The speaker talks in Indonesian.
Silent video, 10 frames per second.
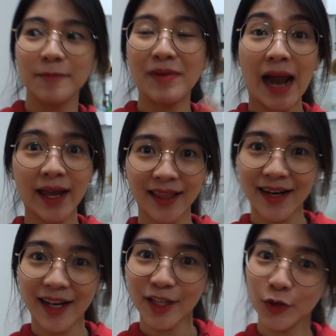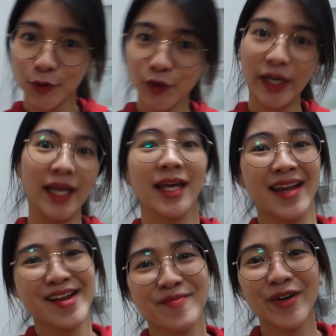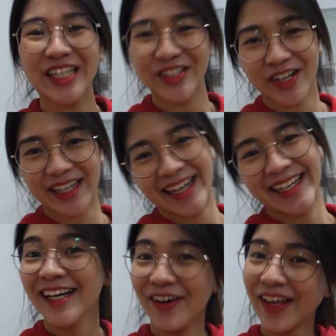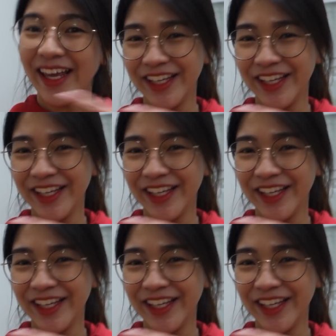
merakit-rakit dulu nih monitornya oke okay,